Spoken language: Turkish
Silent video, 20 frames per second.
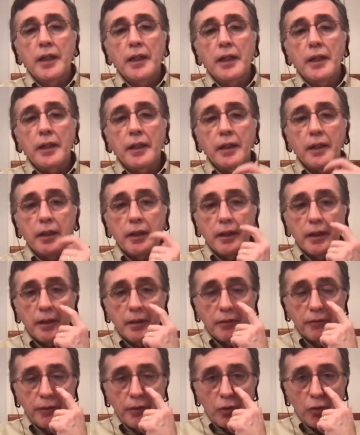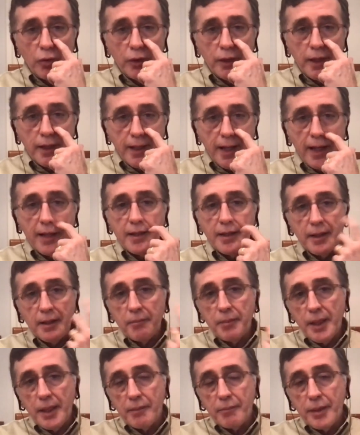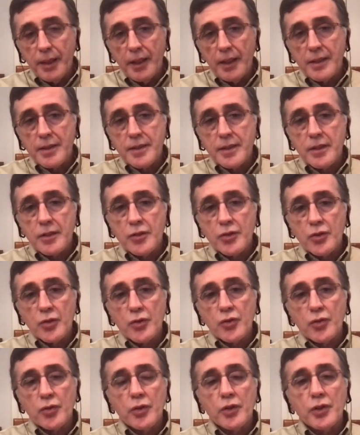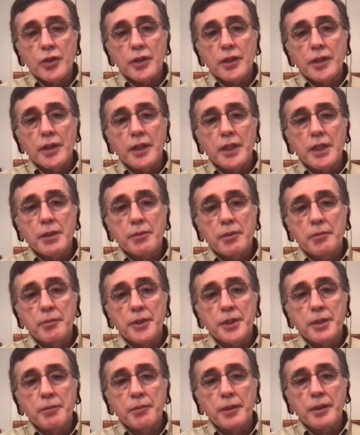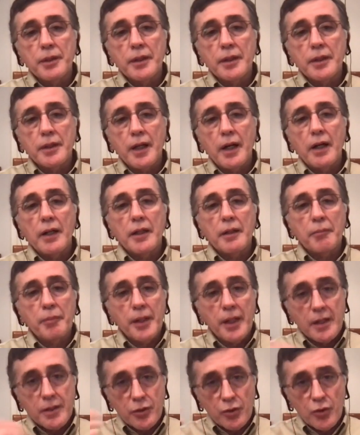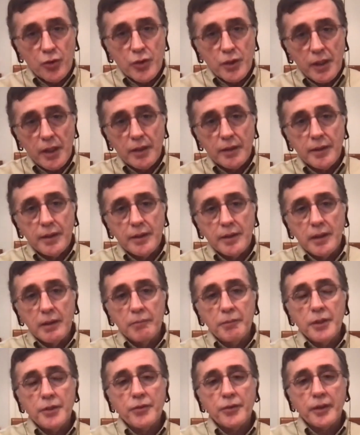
Ee, ve o nedenle bir, biraz da sosyolojinin gelişme biçiminde tarih biraz göz ardı edilmiş.